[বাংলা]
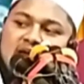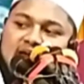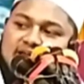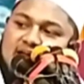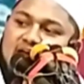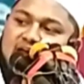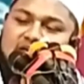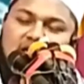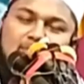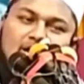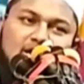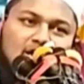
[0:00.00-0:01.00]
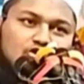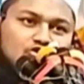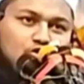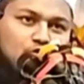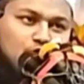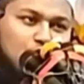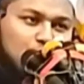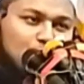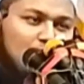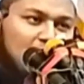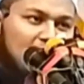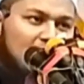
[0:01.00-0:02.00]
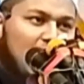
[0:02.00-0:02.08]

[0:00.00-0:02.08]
এটা একটা বারের জন্য বলে